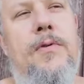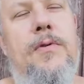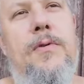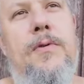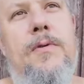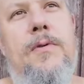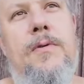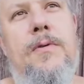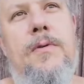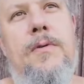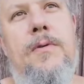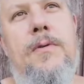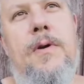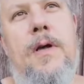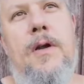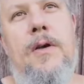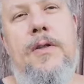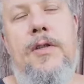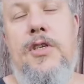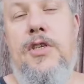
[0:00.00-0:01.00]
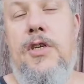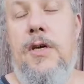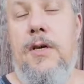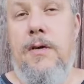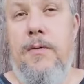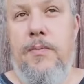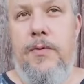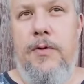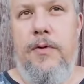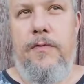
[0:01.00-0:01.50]
Euh, alors
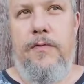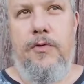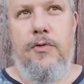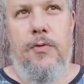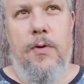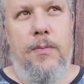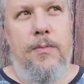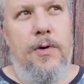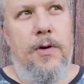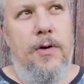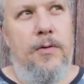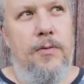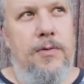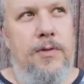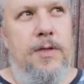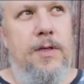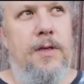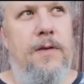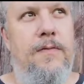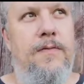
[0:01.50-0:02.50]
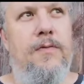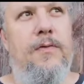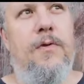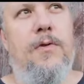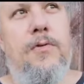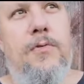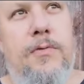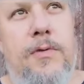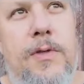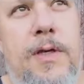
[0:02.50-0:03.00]
déjà, pendant vos trois mois en Russie, il faut
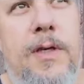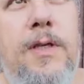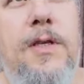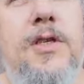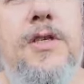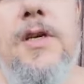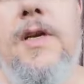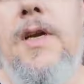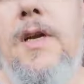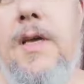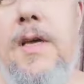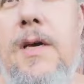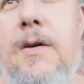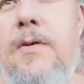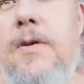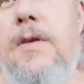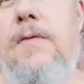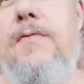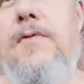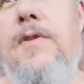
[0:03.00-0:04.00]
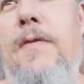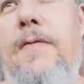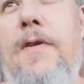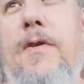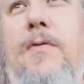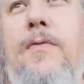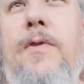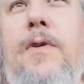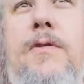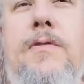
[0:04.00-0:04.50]
rencontrer déjà quelqu'un en qui vous avez
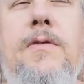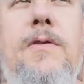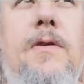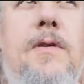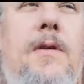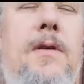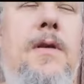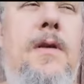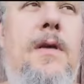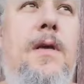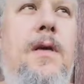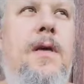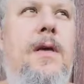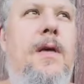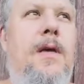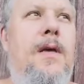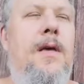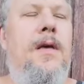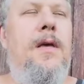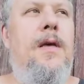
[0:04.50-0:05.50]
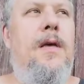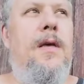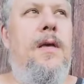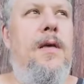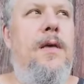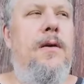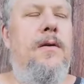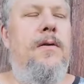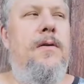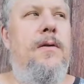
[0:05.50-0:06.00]
confiance.
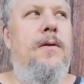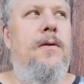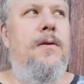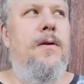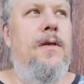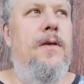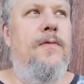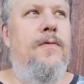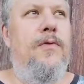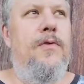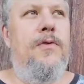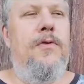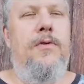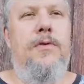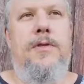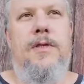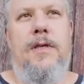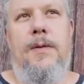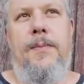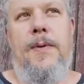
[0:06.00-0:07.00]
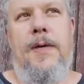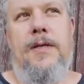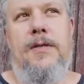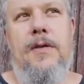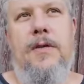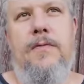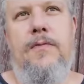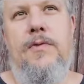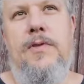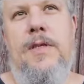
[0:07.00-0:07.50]
Et euh, il faut que cette
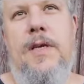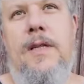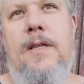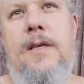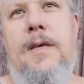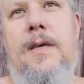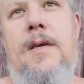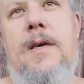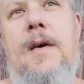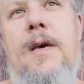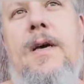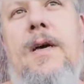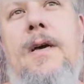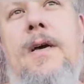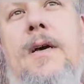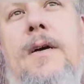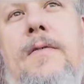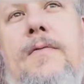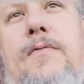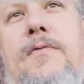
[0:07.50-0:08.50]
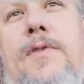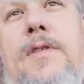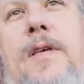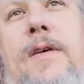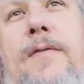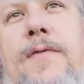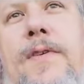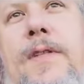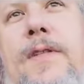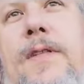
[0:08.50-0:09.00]
personne vous aide à vous
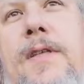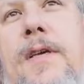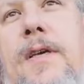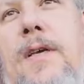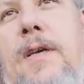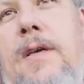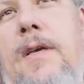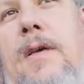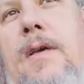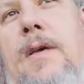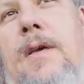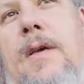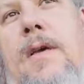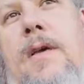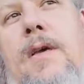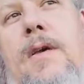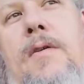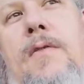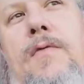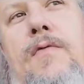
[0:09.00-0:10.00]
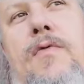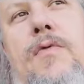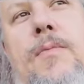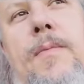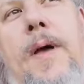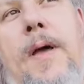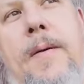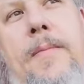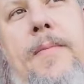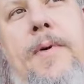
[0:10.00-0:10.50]
inviter
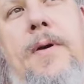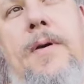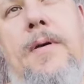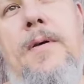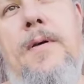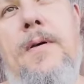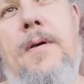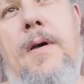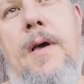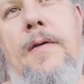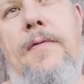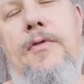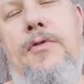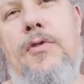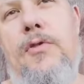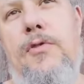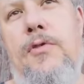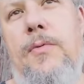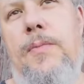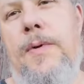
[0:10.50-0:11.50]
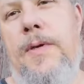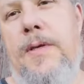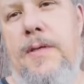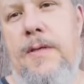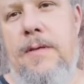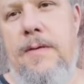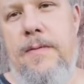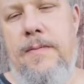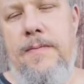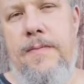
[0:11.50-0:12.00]
vous-même à votre
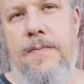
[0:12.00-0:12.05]
entreprise.